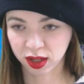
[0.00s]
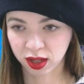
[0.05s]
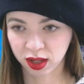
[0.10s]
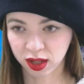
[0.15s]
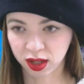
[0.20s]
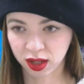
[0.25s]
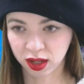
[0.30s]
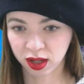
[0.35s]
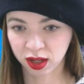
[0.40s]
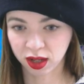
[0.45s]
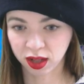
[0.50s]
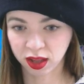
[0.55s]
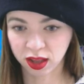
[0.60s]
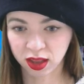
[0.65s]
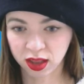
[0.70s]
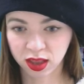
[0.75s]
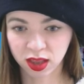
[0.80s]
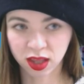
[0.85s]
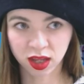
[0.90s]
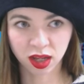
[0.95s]
上がっ
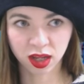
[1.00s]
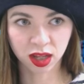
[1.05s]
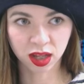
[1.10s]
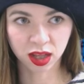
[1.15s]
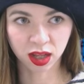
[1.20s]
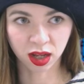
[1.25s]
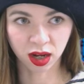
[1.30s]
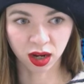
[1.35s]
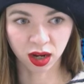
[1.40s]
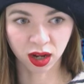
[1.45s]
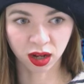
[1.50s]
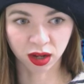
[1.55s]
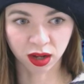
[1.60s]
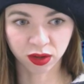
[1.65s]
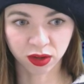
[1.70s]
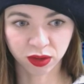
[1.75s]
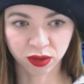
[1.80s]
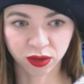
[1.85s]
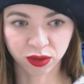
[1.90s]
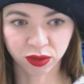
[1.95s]
てきたら
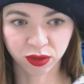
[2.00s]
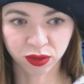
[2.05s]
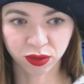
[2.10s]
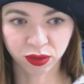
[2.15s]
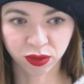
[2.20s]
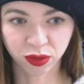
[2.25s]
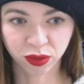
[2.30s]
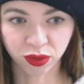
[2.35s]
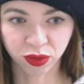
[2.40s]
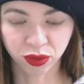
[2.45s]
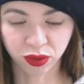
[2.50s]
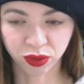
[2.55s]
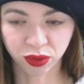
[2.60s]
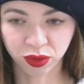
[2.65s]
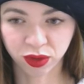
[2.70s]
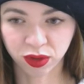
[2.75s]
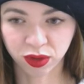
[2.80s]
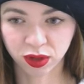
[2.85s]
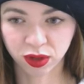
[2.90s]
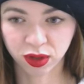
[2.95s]
売る
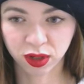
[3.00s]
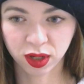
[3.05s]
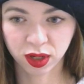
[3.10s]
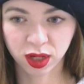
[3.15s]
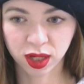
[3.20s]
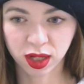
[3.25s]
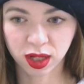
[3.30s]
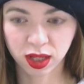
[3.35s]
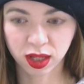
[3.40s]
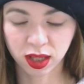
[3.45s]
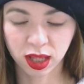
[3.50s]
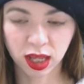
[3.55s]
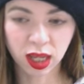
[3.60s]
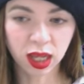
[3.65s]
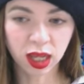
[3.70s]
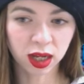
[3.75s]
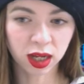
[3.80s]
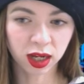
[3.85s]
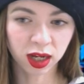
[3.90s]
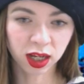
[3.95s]
で
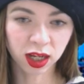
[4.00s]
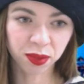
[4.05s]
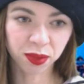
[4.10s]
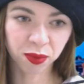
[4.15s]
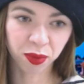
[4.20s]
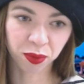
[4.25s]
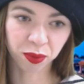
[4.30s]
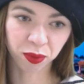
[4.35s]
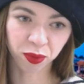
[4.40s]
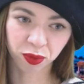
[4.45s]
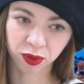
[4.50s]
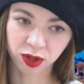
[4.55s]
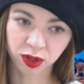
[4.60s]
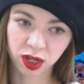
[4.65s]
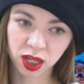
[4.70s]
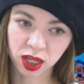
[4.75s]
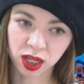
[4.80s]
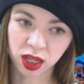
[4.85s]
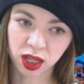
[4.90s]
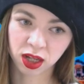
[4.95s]
1回でももう
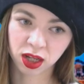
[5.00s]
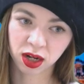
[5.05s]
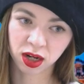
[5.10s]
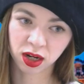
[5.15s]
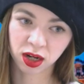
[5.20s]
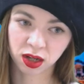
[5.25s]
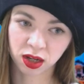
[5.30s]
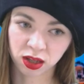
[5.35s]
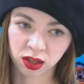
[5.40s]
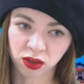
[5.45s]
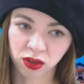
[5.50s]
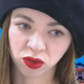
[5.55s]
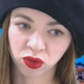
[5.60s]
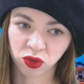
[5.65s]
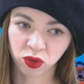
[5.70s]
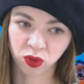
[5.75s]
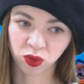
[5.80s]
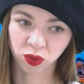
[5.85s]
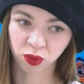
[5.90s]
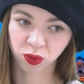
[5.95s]
利益にならなかったらちょっ
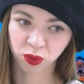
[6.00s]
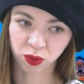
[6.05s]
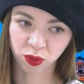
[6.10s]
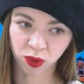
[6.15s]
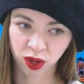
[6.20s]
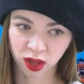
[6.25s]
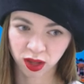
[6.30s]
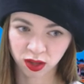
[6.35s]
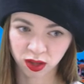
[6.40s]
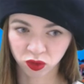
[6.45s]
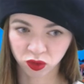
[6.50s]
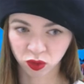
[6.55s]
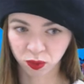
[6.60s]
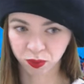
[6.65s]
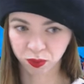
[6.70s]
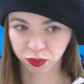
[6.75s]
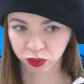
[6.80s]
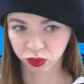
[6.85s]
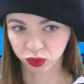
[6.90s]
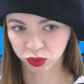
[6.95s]
とこれ
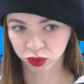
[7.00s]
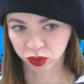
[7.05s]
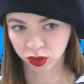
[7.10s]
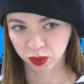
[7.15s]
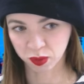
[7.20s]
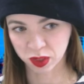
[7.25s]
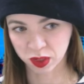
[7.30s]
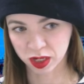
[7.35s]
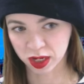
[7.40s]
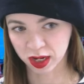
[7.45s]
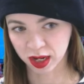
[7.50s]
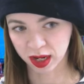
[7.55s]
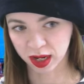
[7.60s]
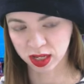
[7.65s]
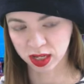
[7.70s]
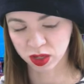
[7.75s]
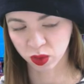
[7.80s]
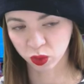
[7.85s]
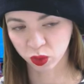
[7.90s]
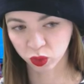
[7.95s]
ストップするかもしれない
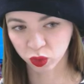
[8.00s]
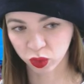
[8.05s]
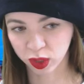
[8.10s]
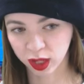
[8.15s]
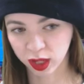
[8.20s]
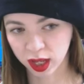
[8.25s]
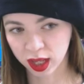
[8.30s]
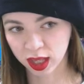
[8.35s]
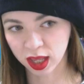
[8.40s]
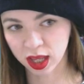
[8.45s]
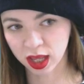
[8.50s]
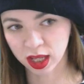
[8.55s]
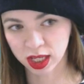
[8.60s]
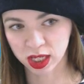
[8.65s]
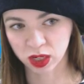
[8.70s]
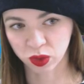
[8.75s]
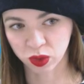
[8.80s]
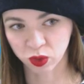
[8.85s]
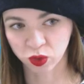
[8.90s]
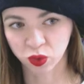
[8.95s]
です本当に平均
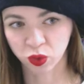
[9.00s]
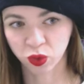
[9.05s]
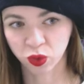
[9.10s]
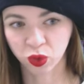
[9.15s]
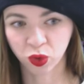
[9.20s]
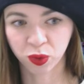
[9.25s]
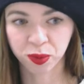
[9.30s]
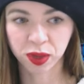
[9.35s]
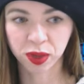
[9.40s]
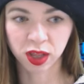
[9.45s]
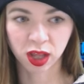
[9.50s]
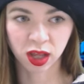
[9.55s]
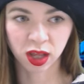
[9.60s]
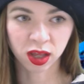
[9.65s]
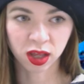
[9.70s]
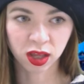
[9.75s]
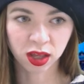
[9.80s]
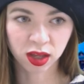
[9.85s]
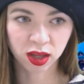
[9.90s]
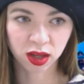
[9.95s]
足の状況を見て
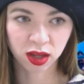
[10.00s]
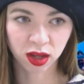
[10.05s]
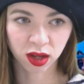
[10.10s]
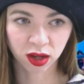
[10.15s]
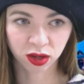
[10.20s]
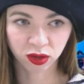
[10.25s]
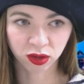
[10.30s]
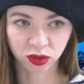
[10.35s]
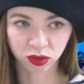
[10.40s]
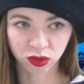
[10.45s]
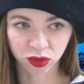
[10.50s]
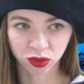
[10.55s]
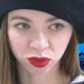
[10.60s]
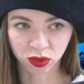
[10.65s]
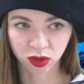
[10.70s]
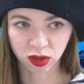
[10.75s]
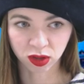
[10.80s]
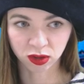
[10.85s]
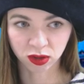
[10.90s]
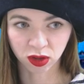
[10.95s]
把握する
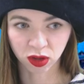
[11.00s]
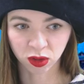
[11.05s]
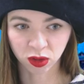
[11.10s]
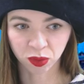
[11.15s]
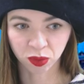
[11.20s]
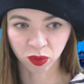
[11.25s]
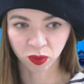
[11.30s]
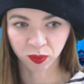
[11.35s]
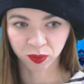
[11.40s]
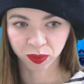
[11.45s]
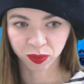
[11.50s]
んですけども